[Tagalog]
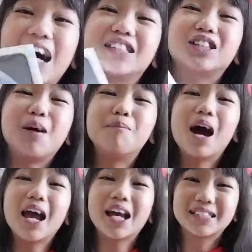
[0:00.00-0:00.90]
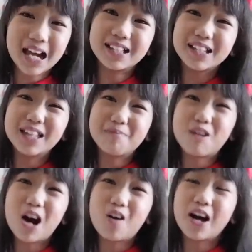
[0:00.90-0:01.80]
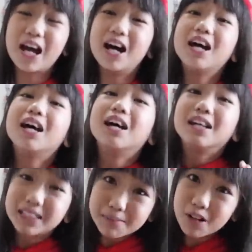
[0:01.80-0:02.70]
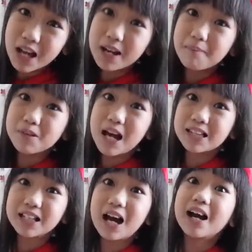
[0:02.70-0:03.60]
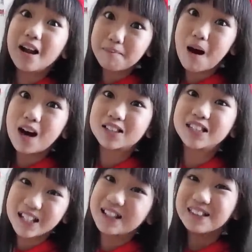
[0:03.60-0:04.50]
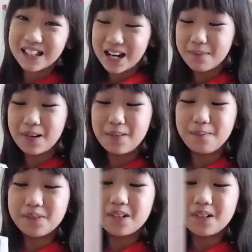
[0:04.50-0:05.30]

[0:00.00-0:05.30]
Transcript: At sobrang excited na po ako kaya simulan na po natin ang unboxing. Tara po!